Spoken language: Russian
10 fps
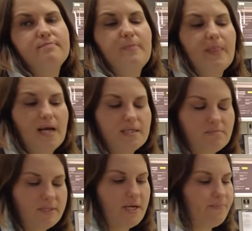Можно.
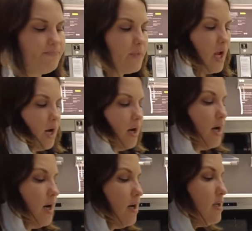Смотри,
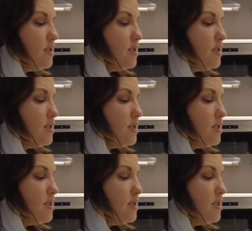а,